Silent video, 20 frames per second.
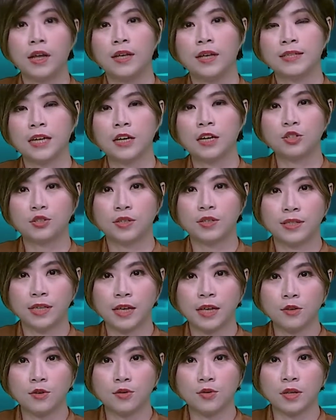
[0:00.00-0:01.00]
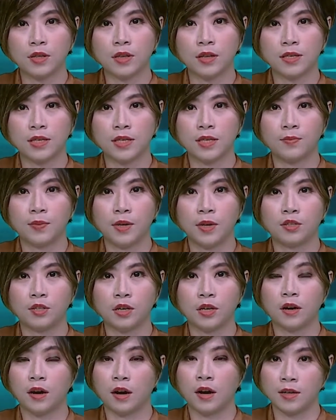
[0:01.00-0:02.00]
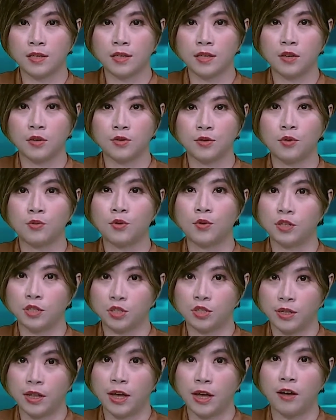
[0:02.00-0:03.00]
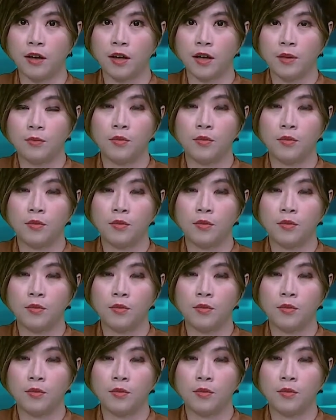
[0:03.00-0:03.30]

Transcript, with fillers: 将十三岁的自闭症儿子送院治疗，